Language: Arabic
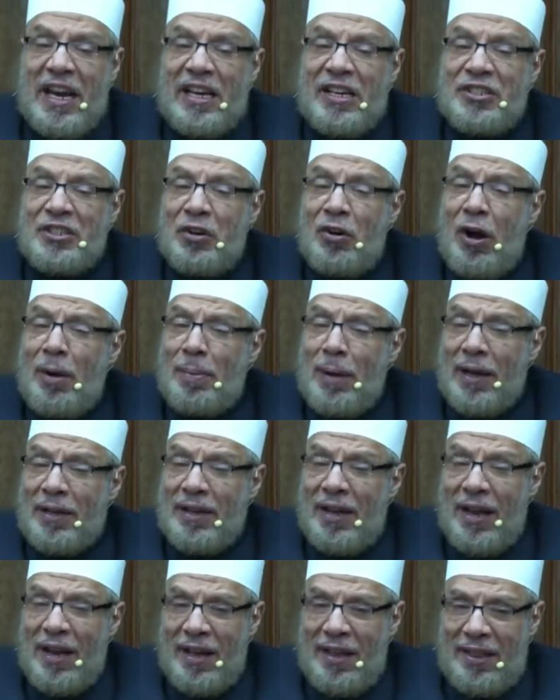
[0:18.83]
الجواب
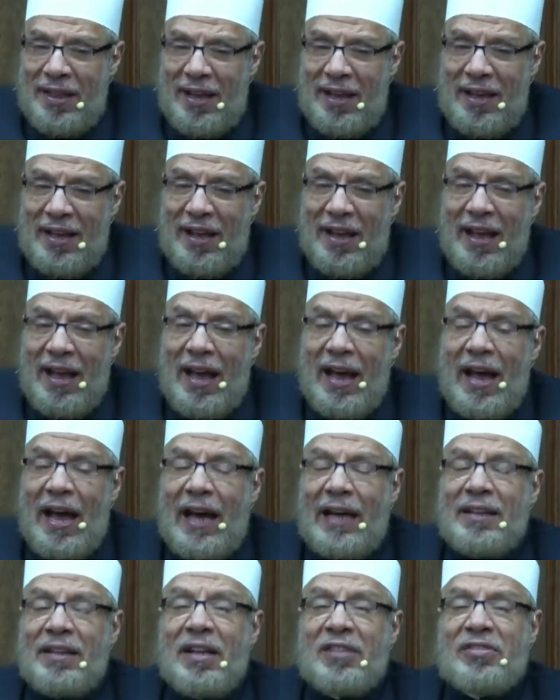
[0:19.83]
عن هذا
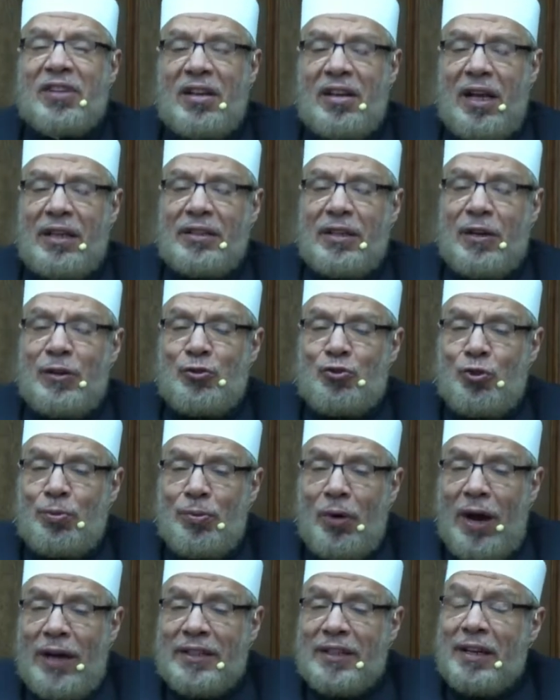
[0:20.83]
أن صلاة
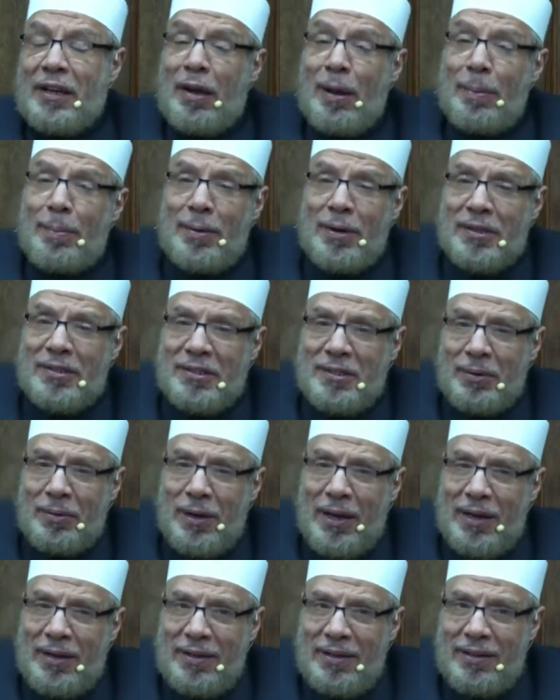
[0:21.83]
الجمعة قبل
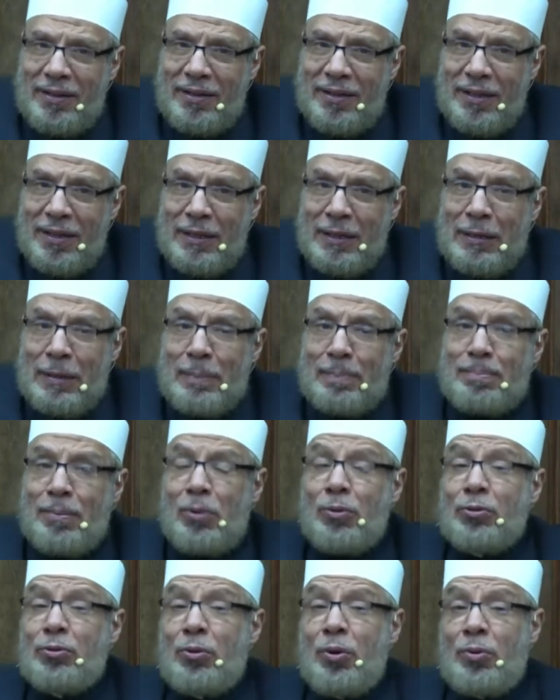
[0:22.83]
الزوال
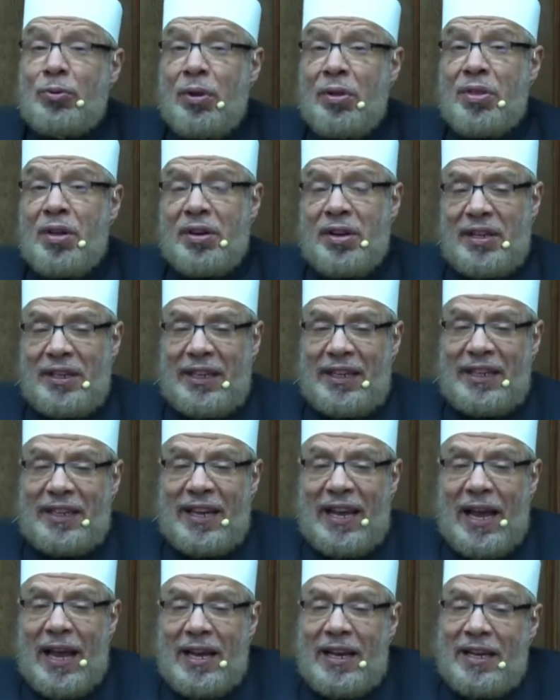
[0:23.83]
موضع نظر
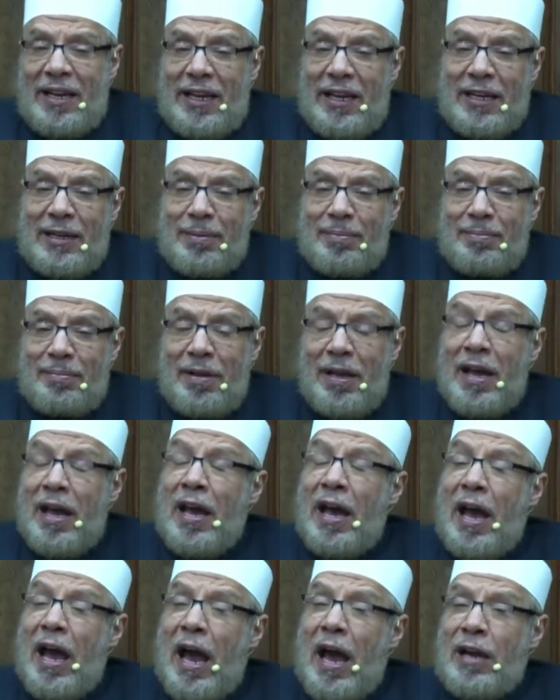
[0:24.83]
عند أهل العلم
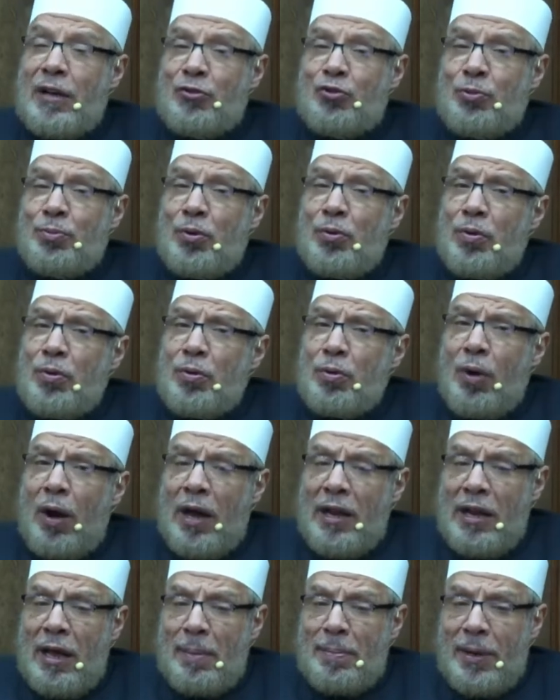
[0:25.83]
الجمهور
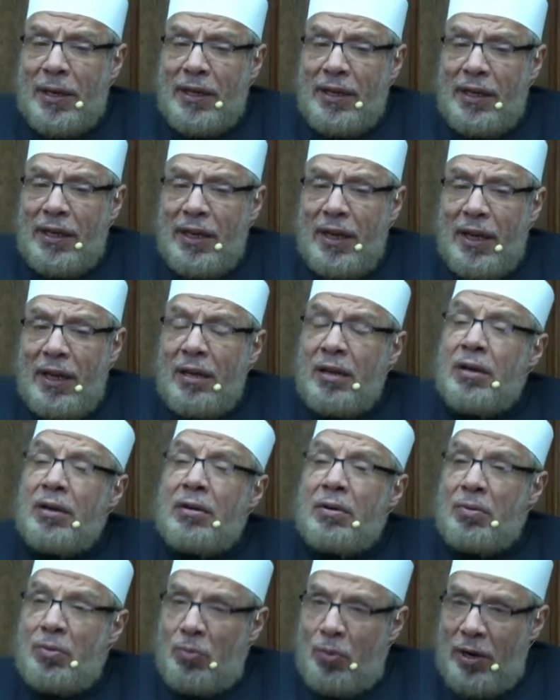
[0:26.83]
على منعها
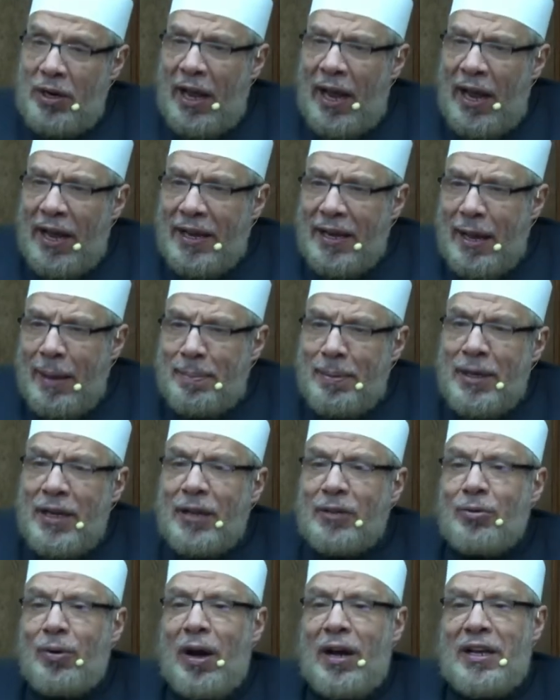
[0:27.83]

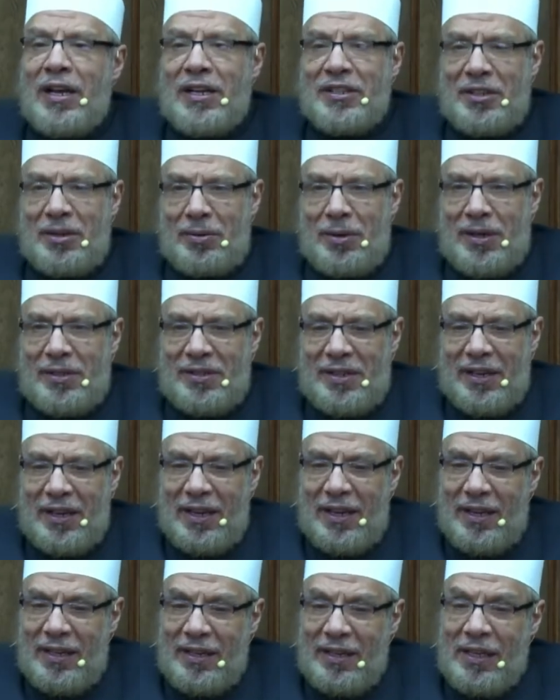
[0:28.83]
والحنابلة على
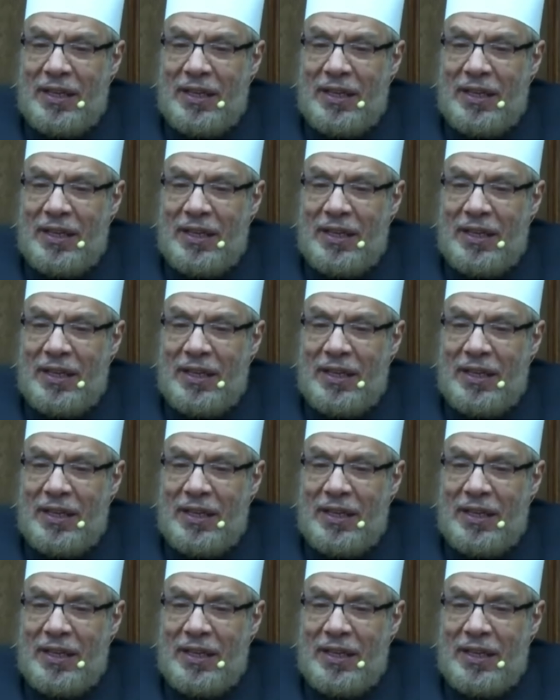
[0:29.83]
جوازها